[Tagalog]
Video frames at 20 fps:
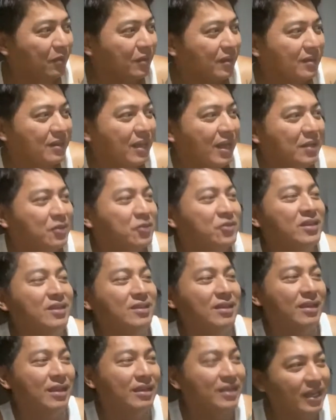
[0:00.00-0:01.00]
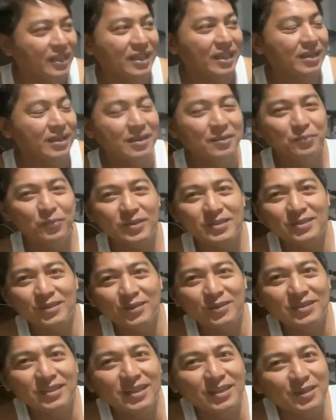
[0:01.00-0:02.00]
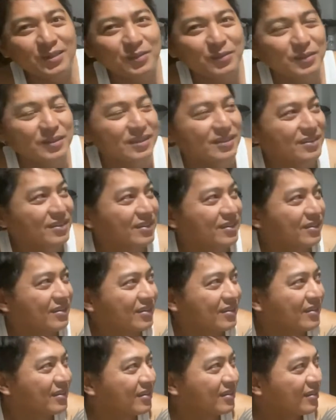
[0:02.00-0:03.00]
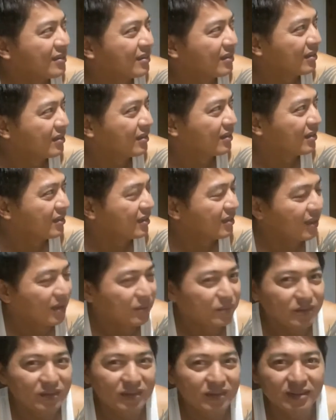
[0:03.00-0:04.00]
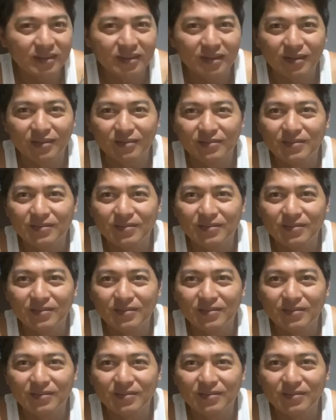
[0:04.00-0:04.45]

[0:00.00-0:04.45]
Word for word: Walang ganunan. Ay, eh. ang ganda na ng pwesto ko dito eh. Tama ikaw.